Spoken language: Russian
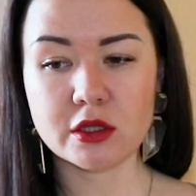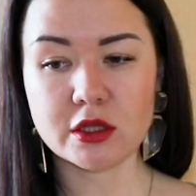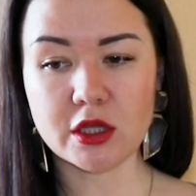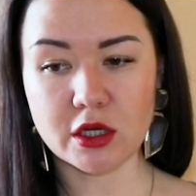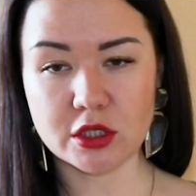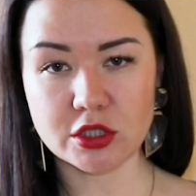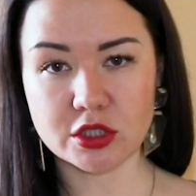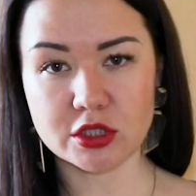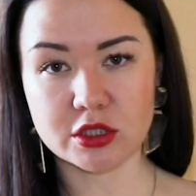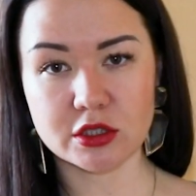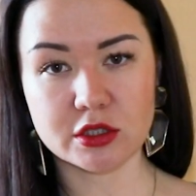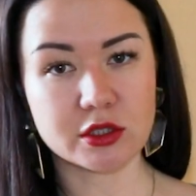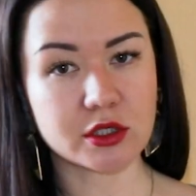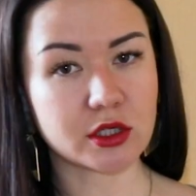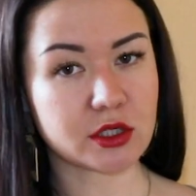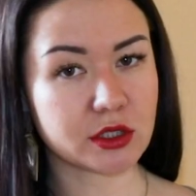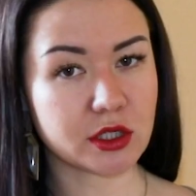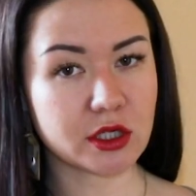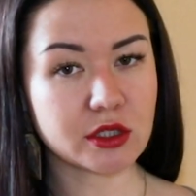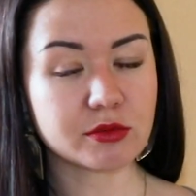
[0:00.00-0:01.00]
Также
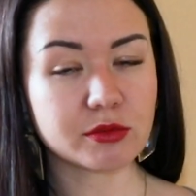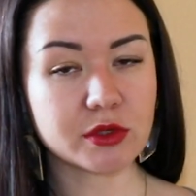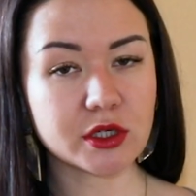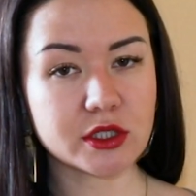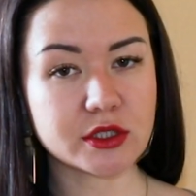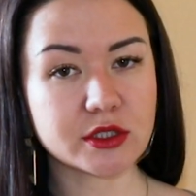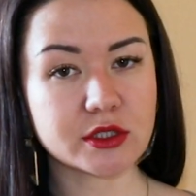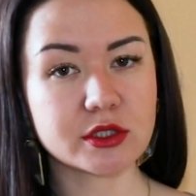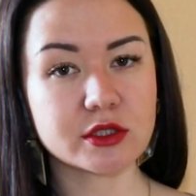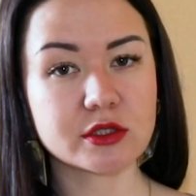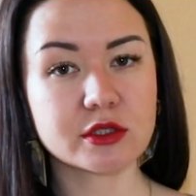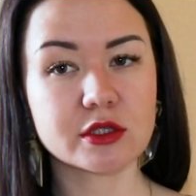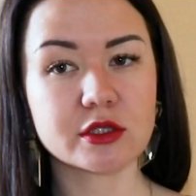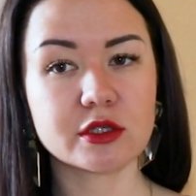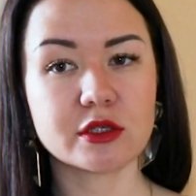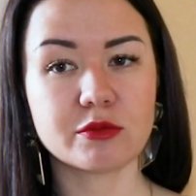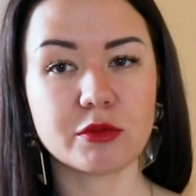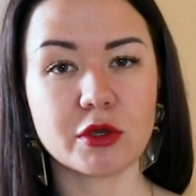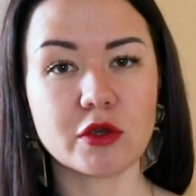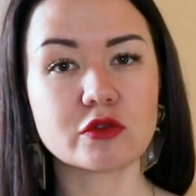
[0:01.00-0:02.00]

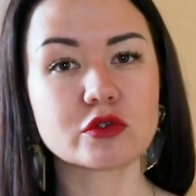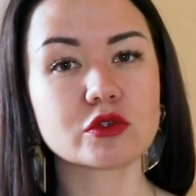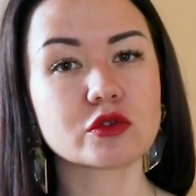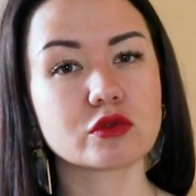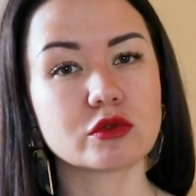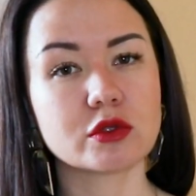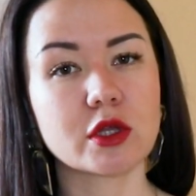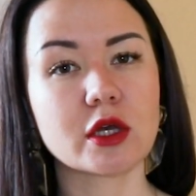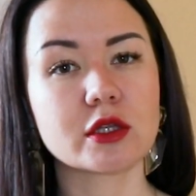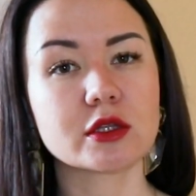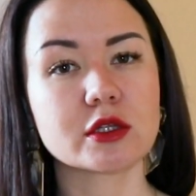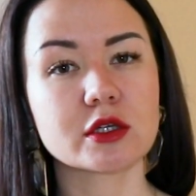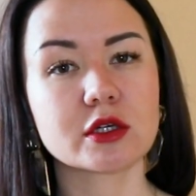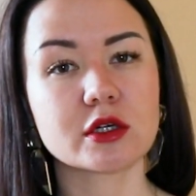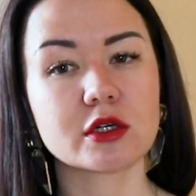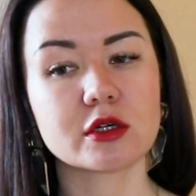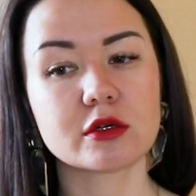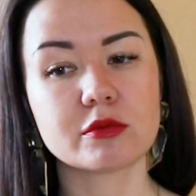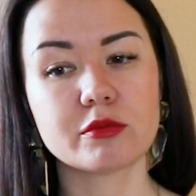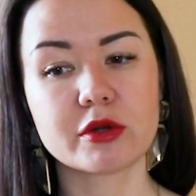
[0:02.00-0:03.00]
интернет-магазины имеются у
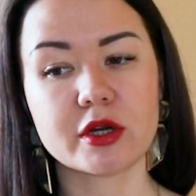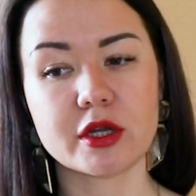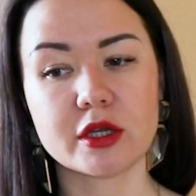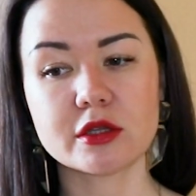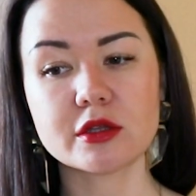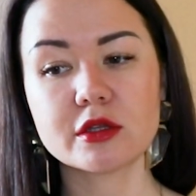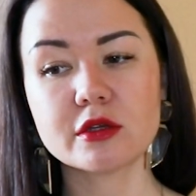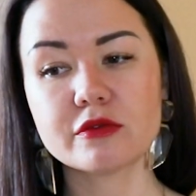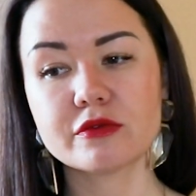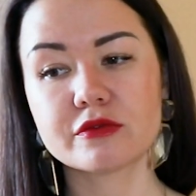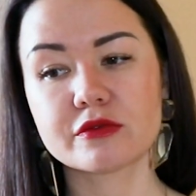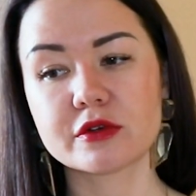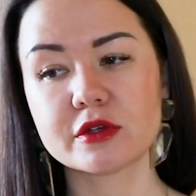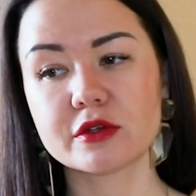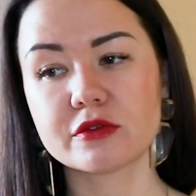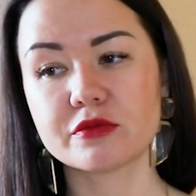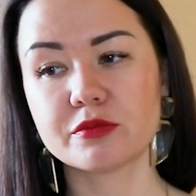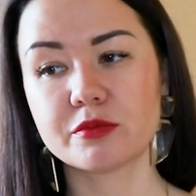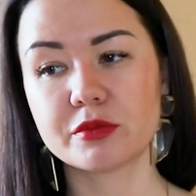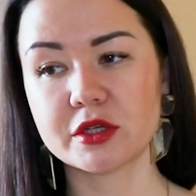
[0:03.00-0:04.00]
данных брендов,
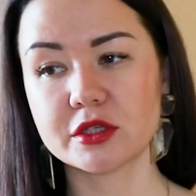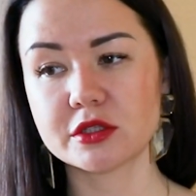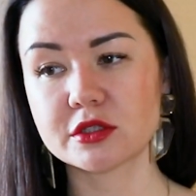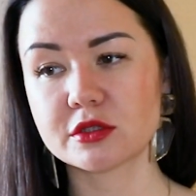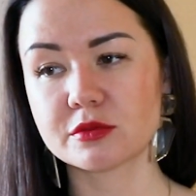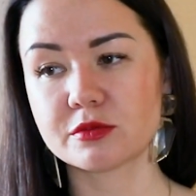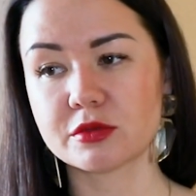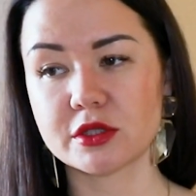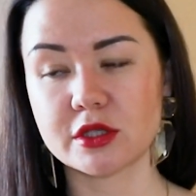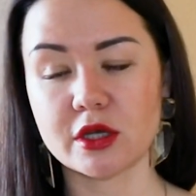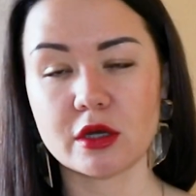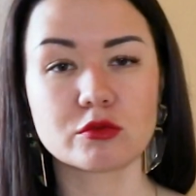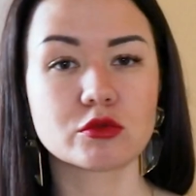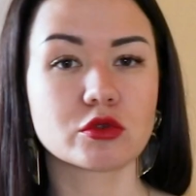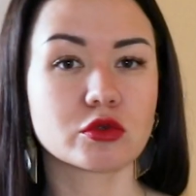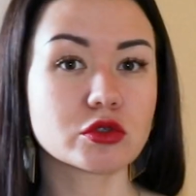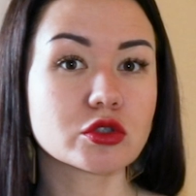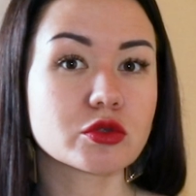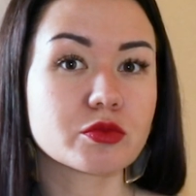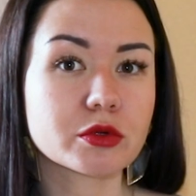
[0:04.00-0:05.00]
и, в принципе, там
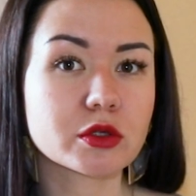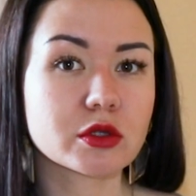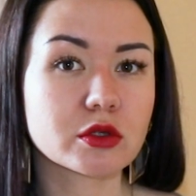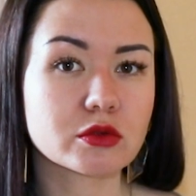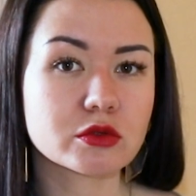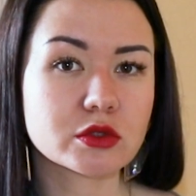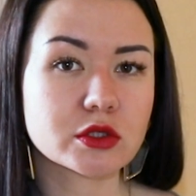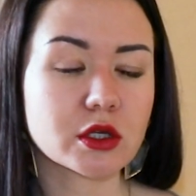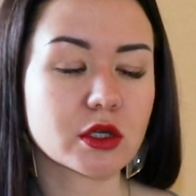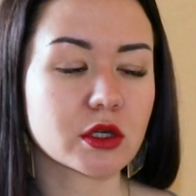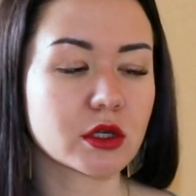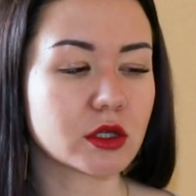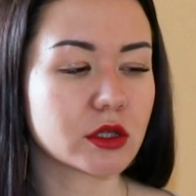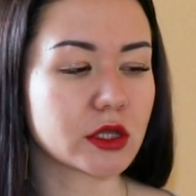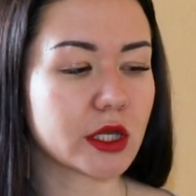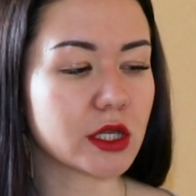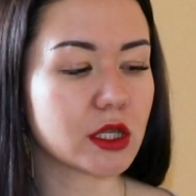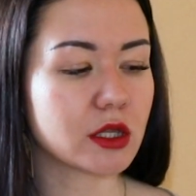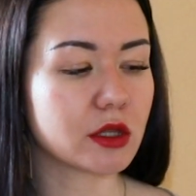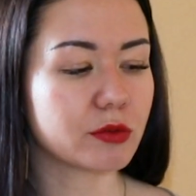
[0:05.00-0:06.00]
тоже продаются
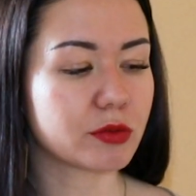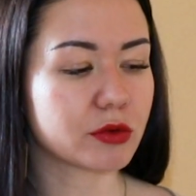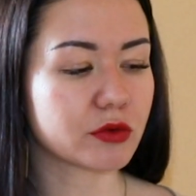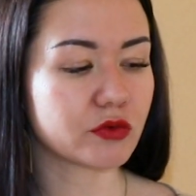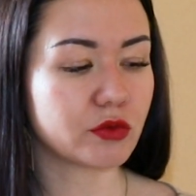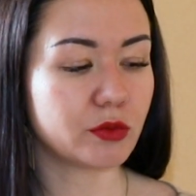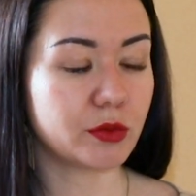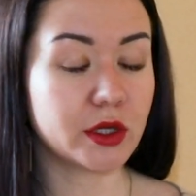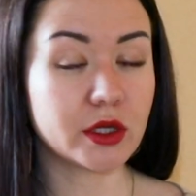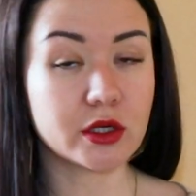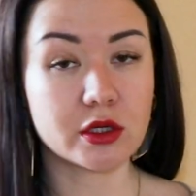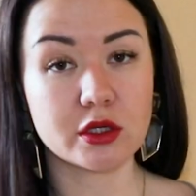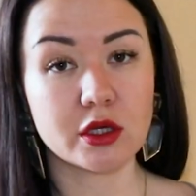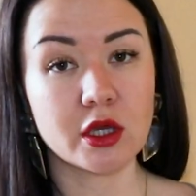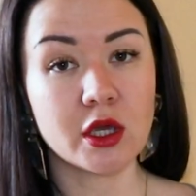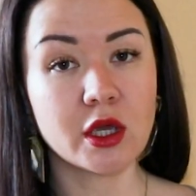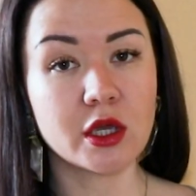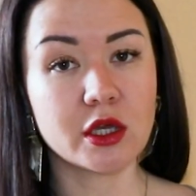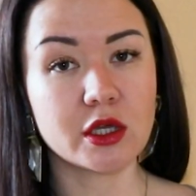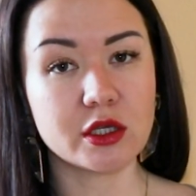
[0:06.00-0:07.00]
оригинальная парфюмерия,
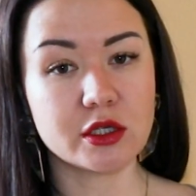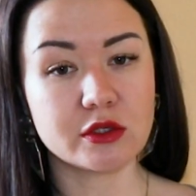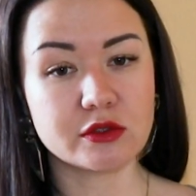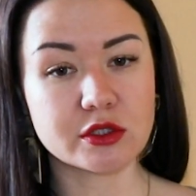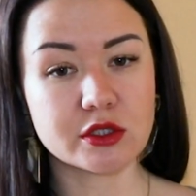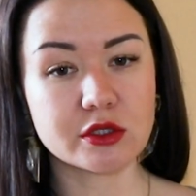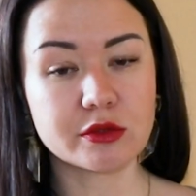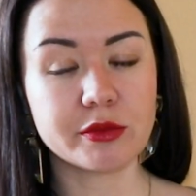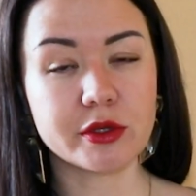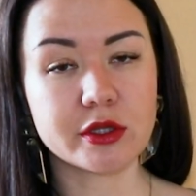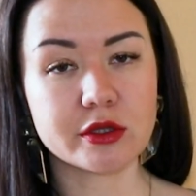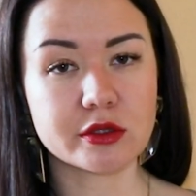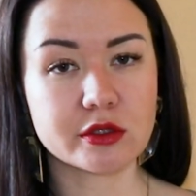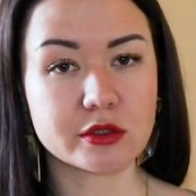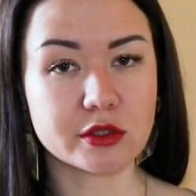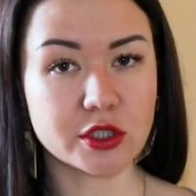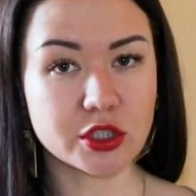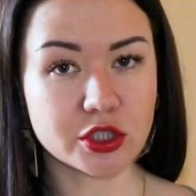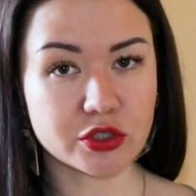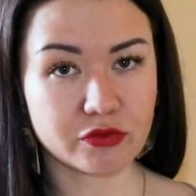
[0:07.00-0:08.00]
и
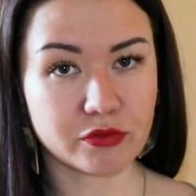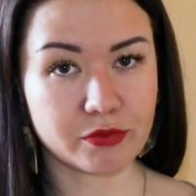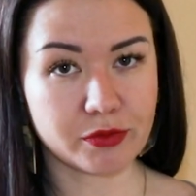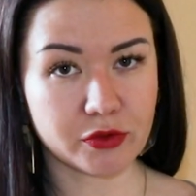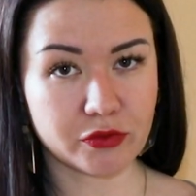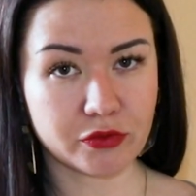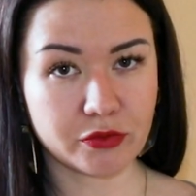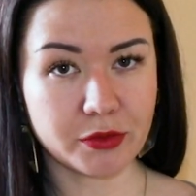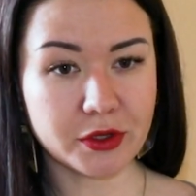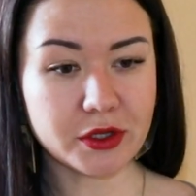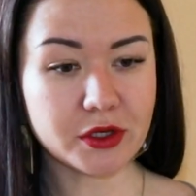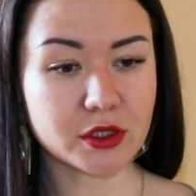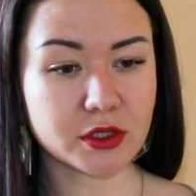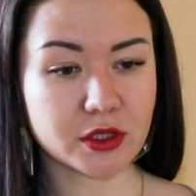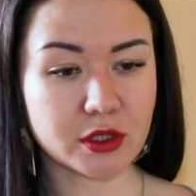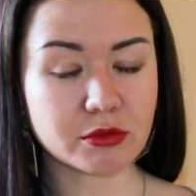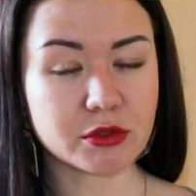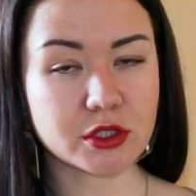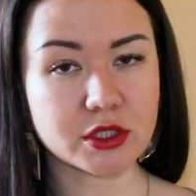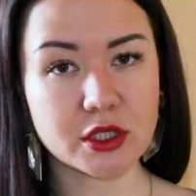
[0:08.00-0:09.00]
сегмент нишевой парфюмерии
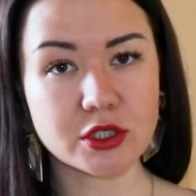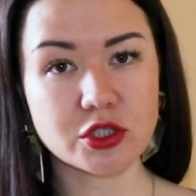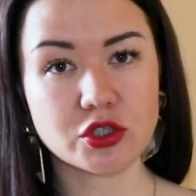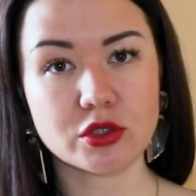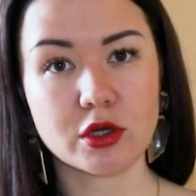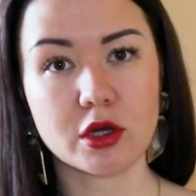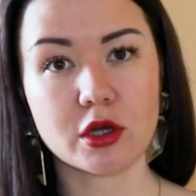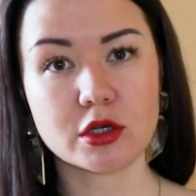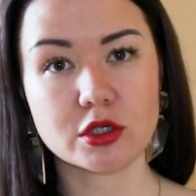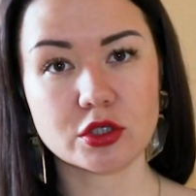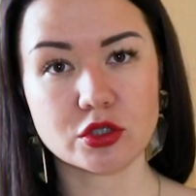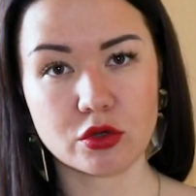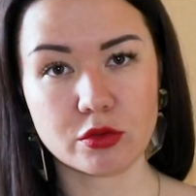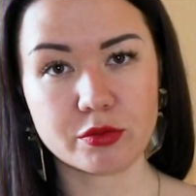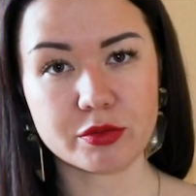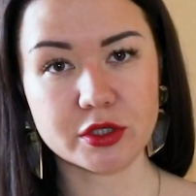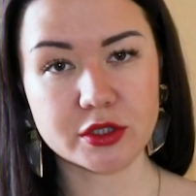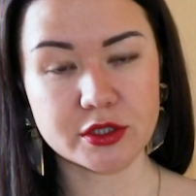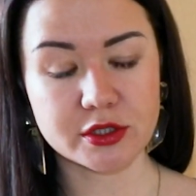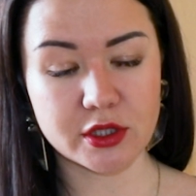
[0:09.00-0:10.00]
там достаточно хорошо
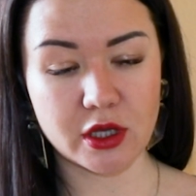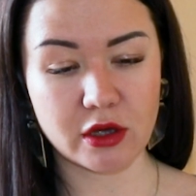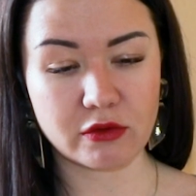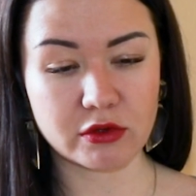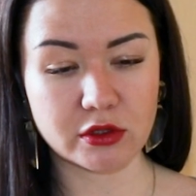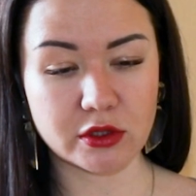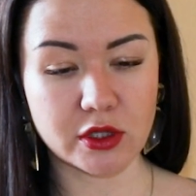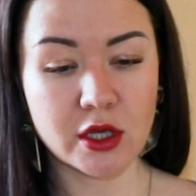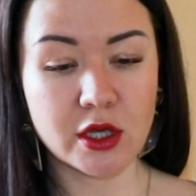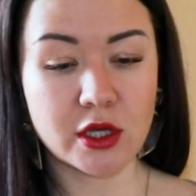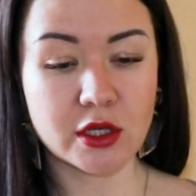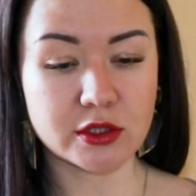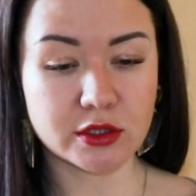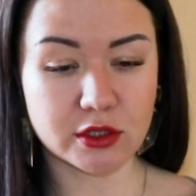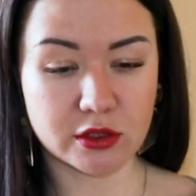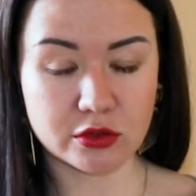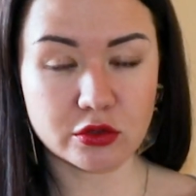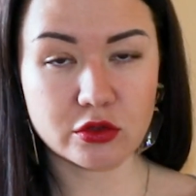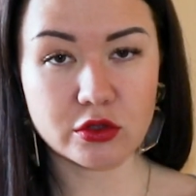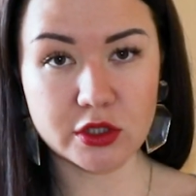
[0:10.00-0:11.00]
представлен.
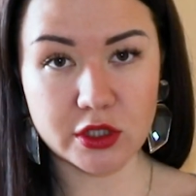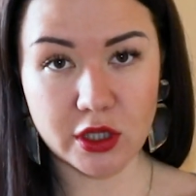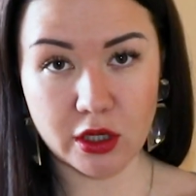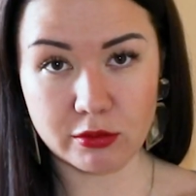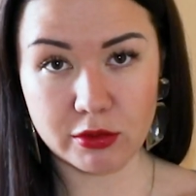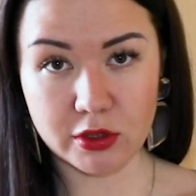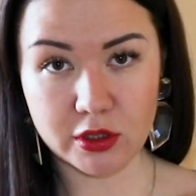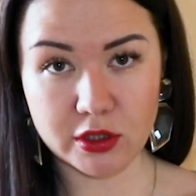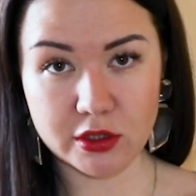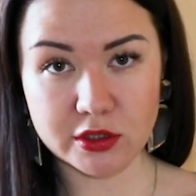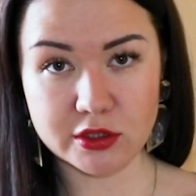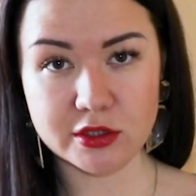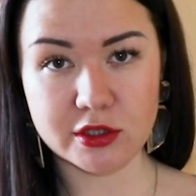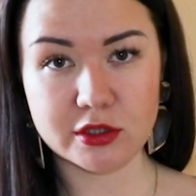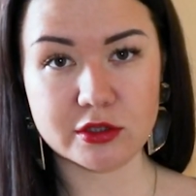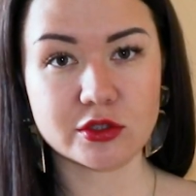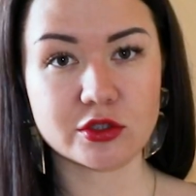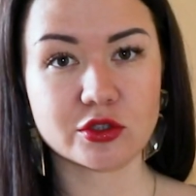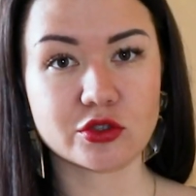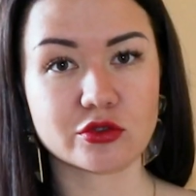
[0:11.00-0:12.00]
Золотое яблоко,
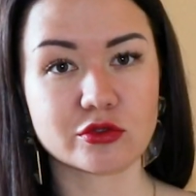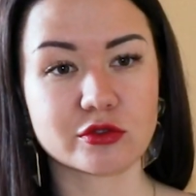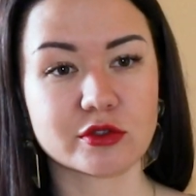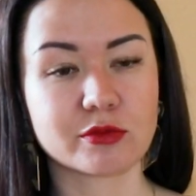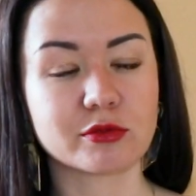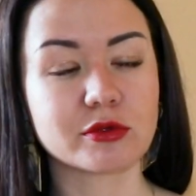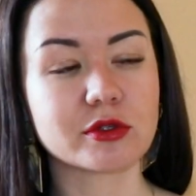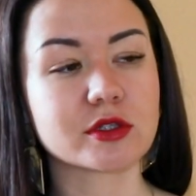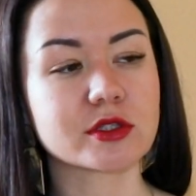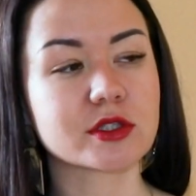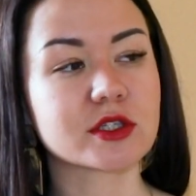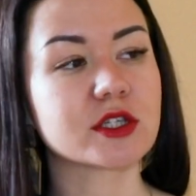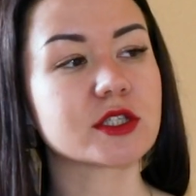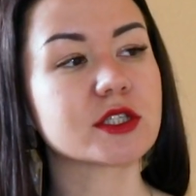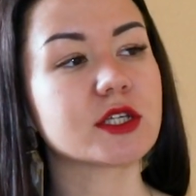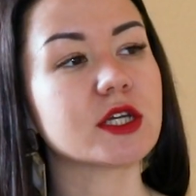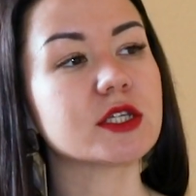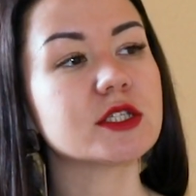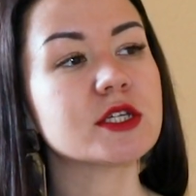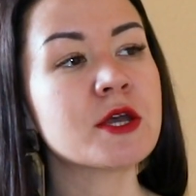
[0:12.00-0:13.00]
кстати, еще забыла
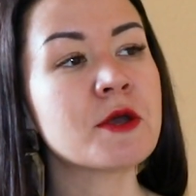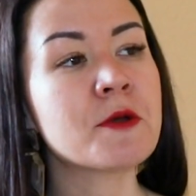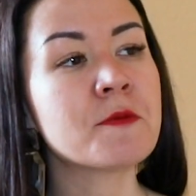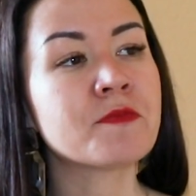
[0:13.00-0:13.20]
сказать.